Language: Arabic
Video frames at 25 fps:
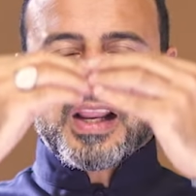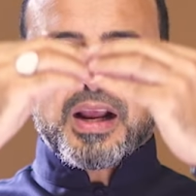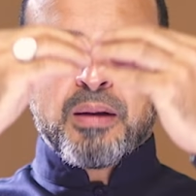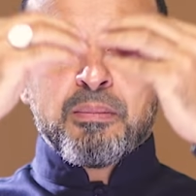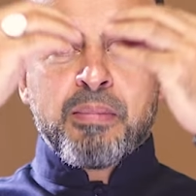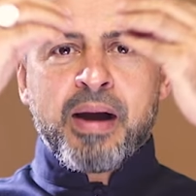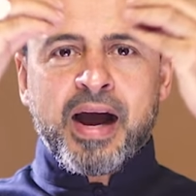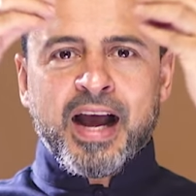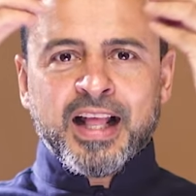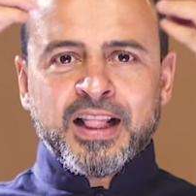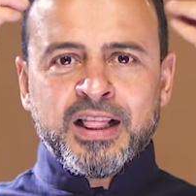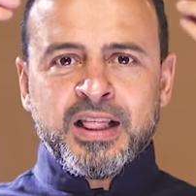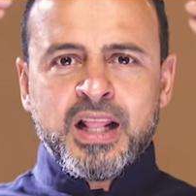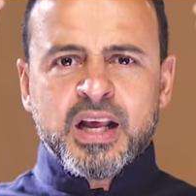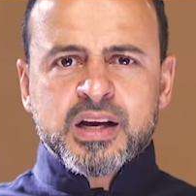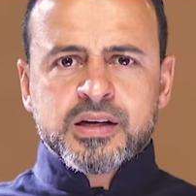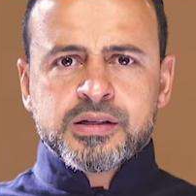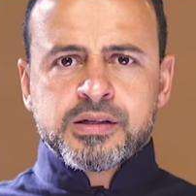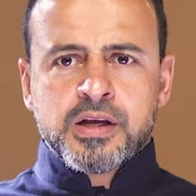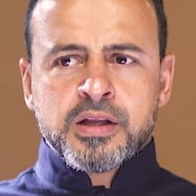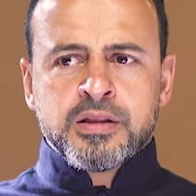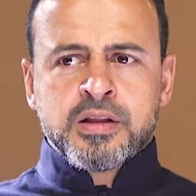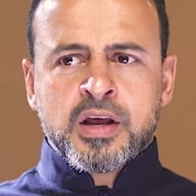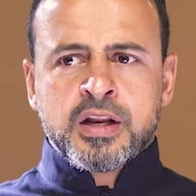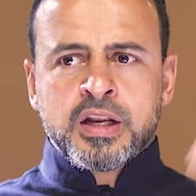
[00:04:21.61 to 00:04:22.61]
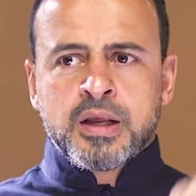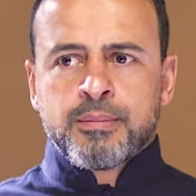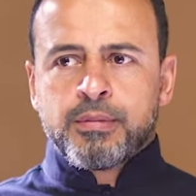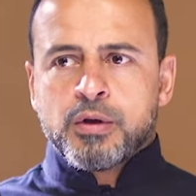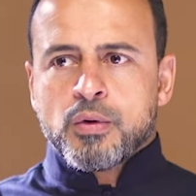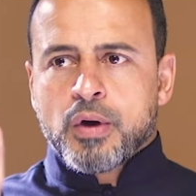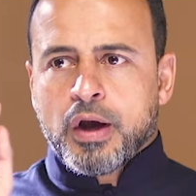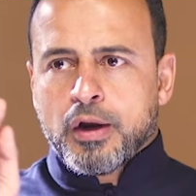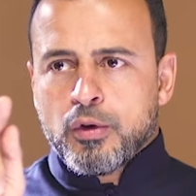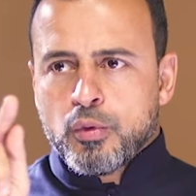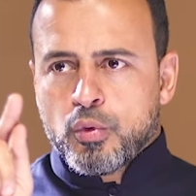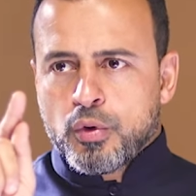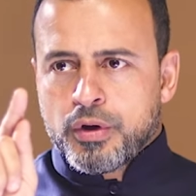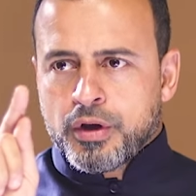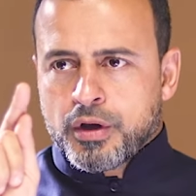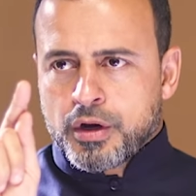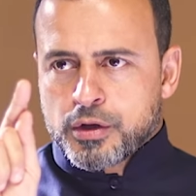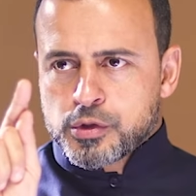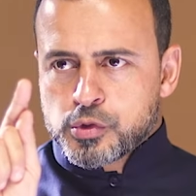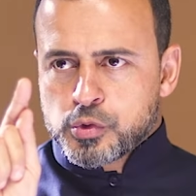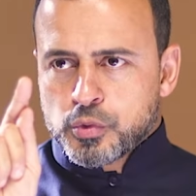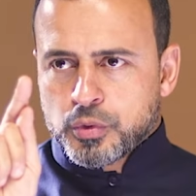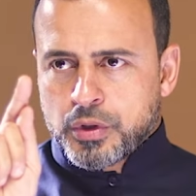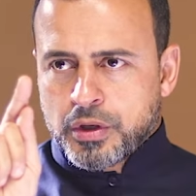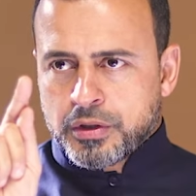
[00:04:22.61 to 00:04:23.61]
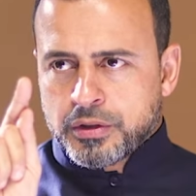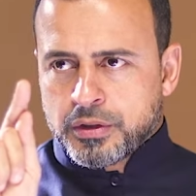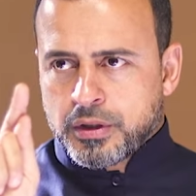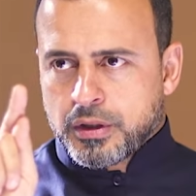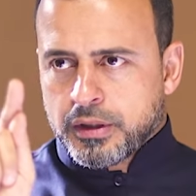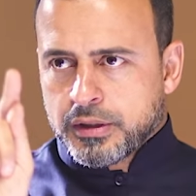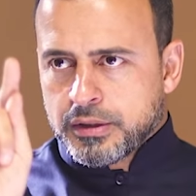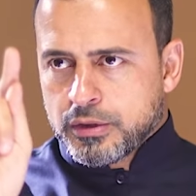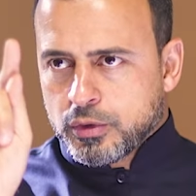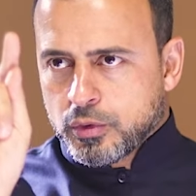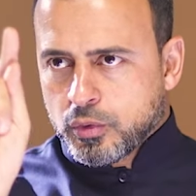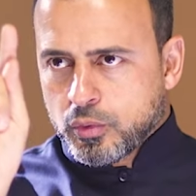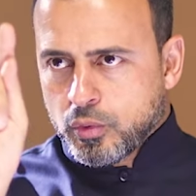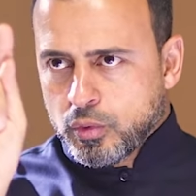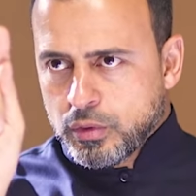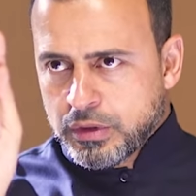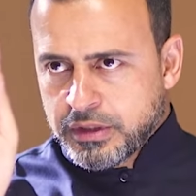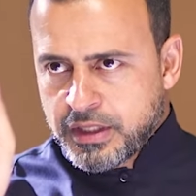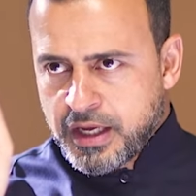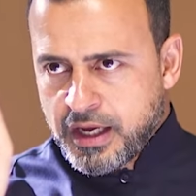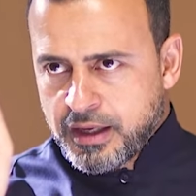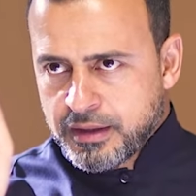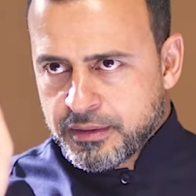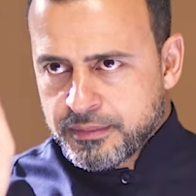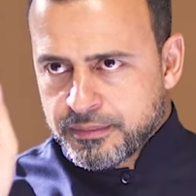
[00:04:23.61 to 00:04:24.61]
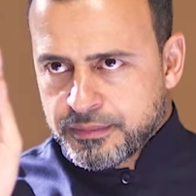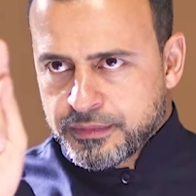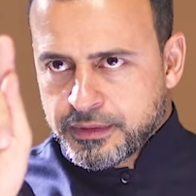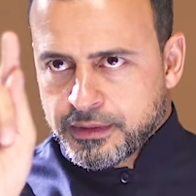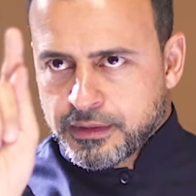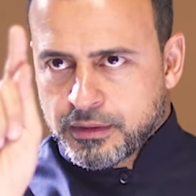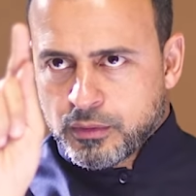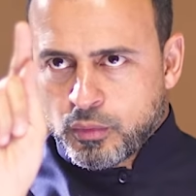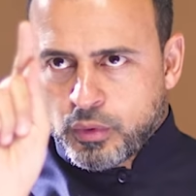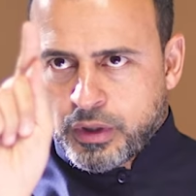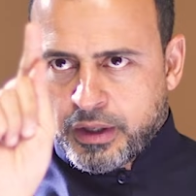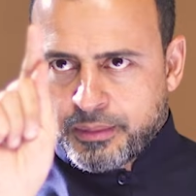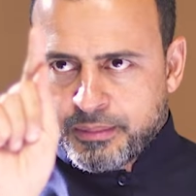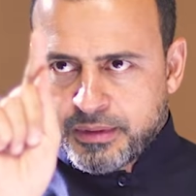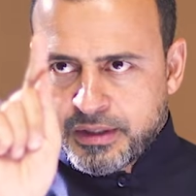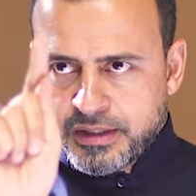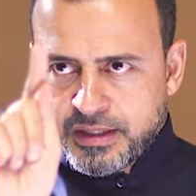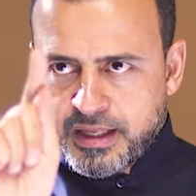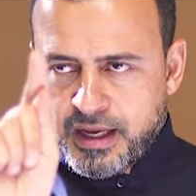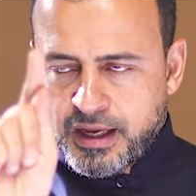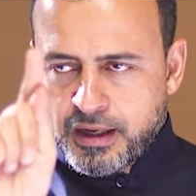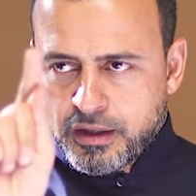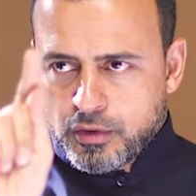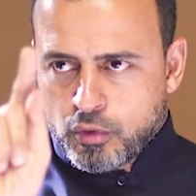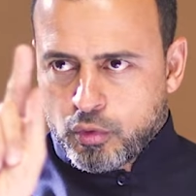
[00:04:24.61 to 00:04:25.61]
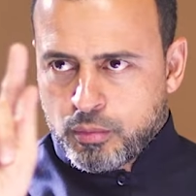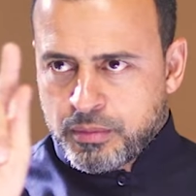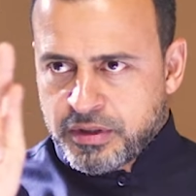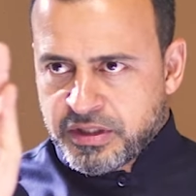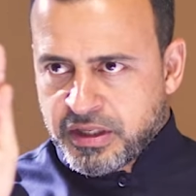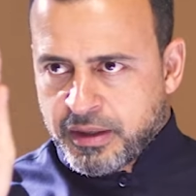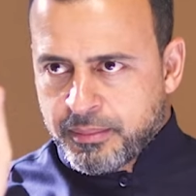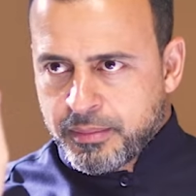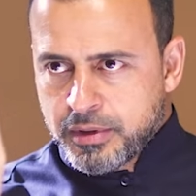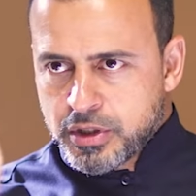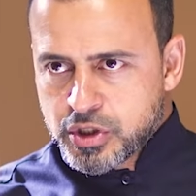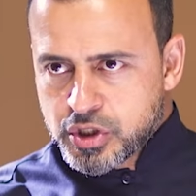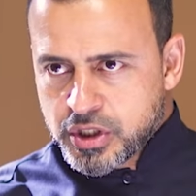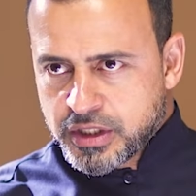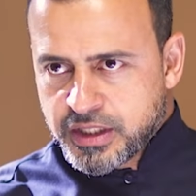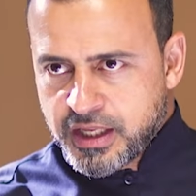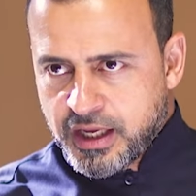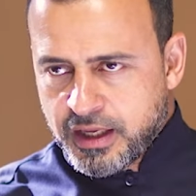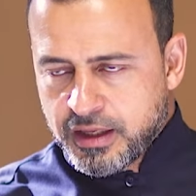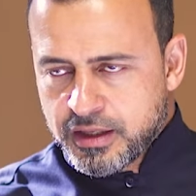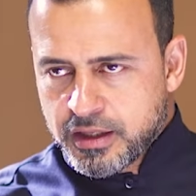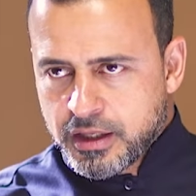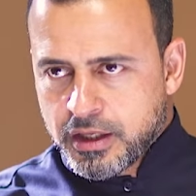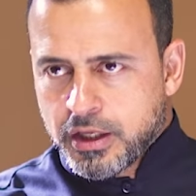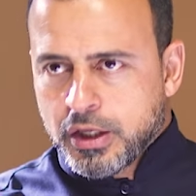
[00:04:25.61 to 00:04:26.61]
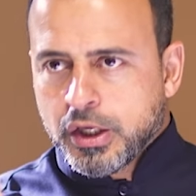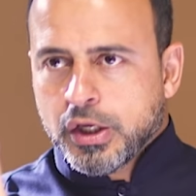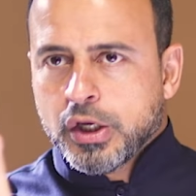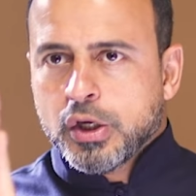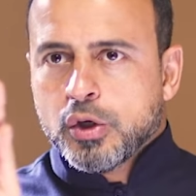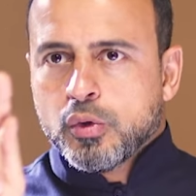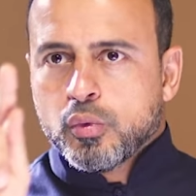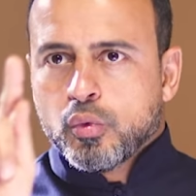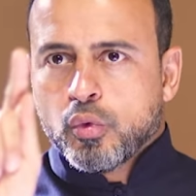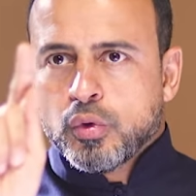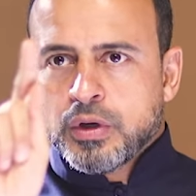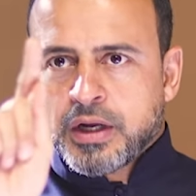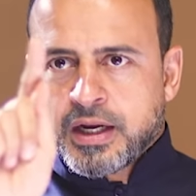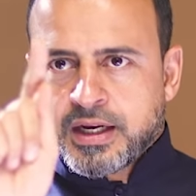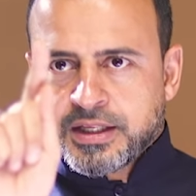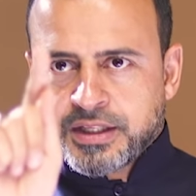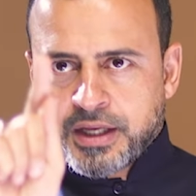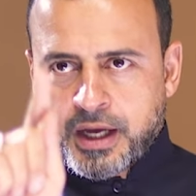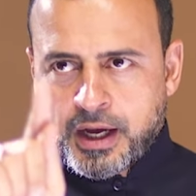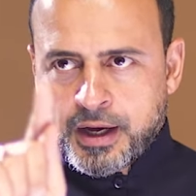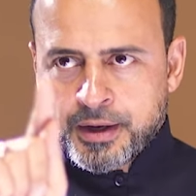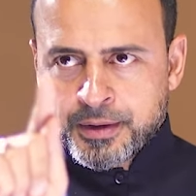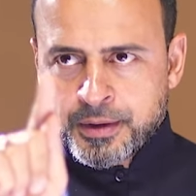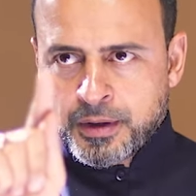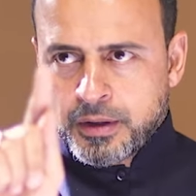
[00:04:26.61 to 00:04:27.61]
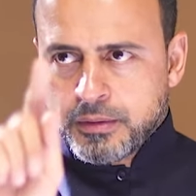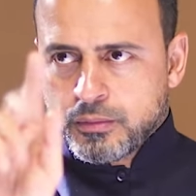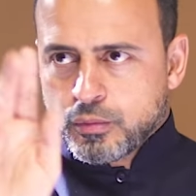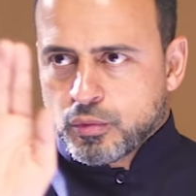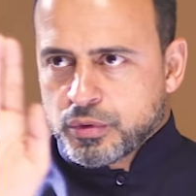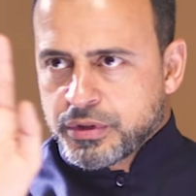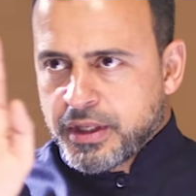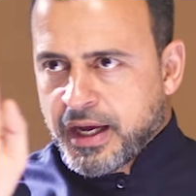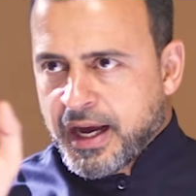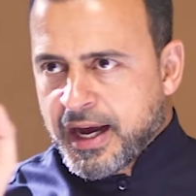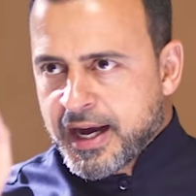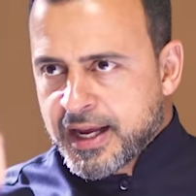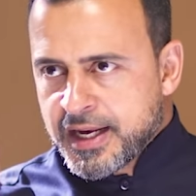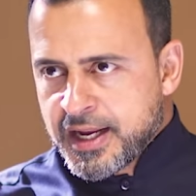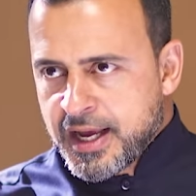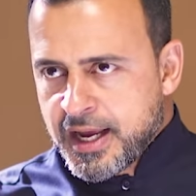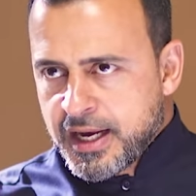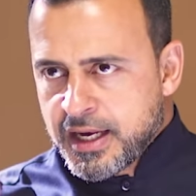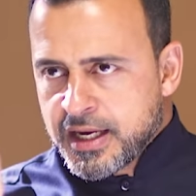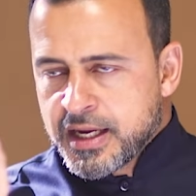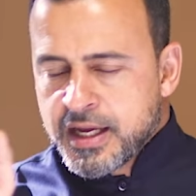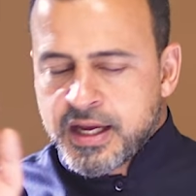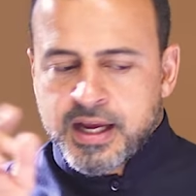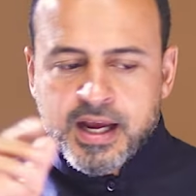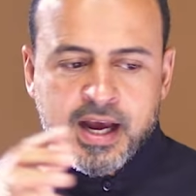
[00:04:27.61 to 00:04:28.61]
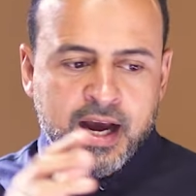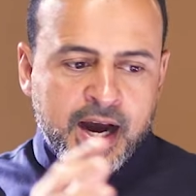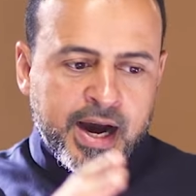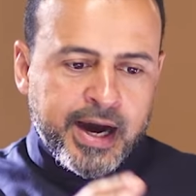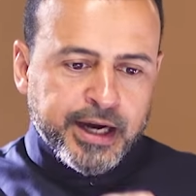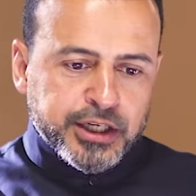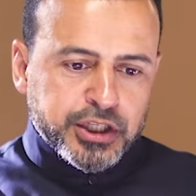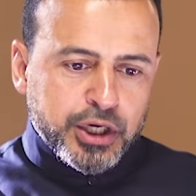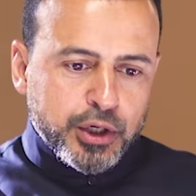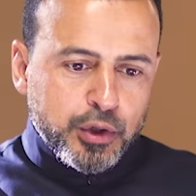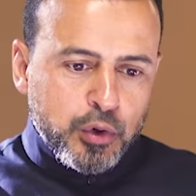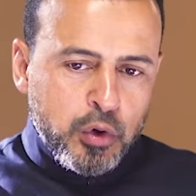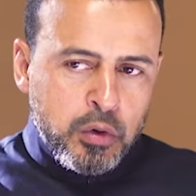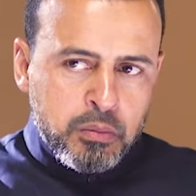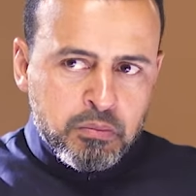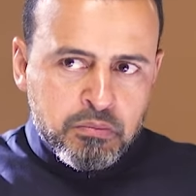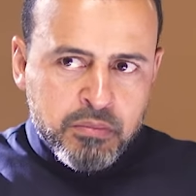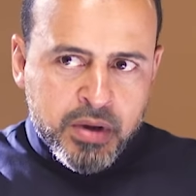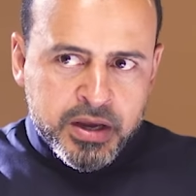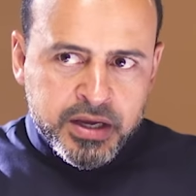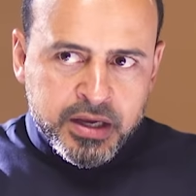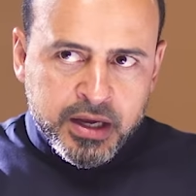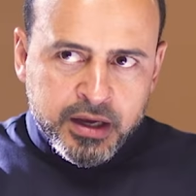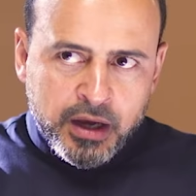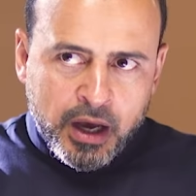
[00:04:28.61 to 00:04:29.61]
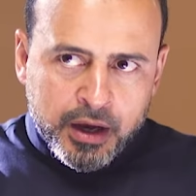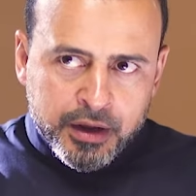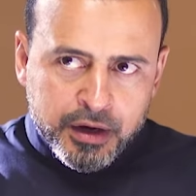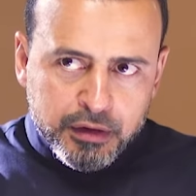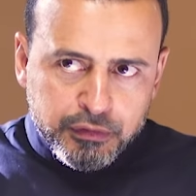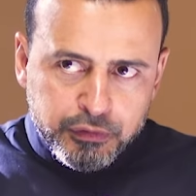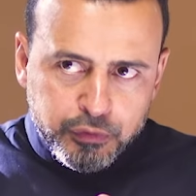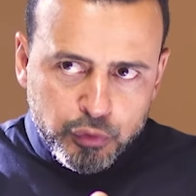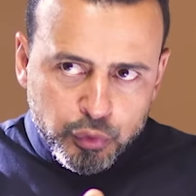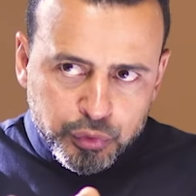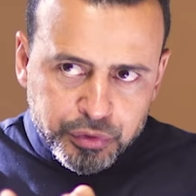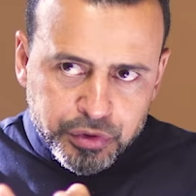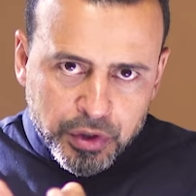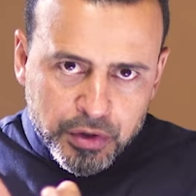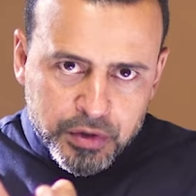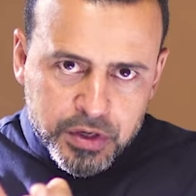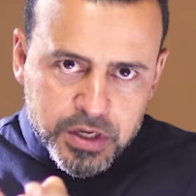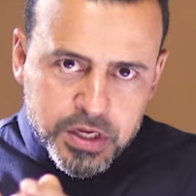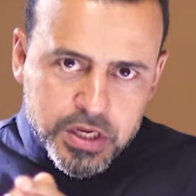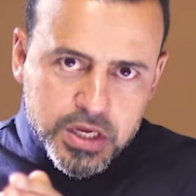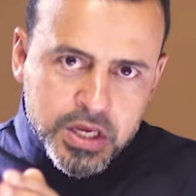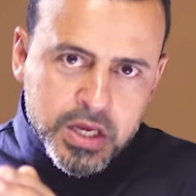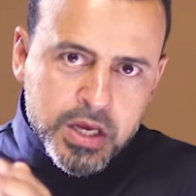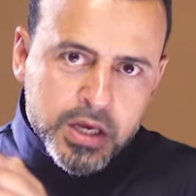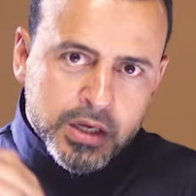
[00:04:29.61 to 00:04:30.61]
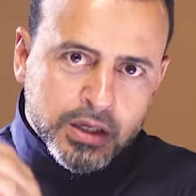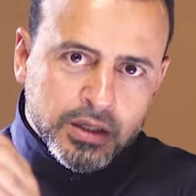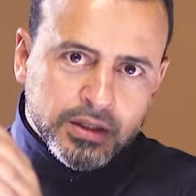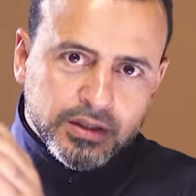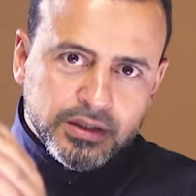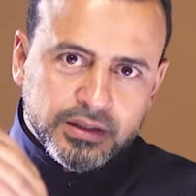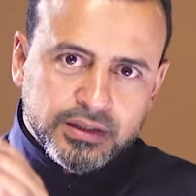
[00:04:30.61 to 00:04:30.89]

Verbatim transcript: بعت لك سيدنا النبي وقال له يا رسول الله قول ده واعمل ده وما تعملش ده قول على ده حرام وده حلال عشان هم يعرفوا طريقي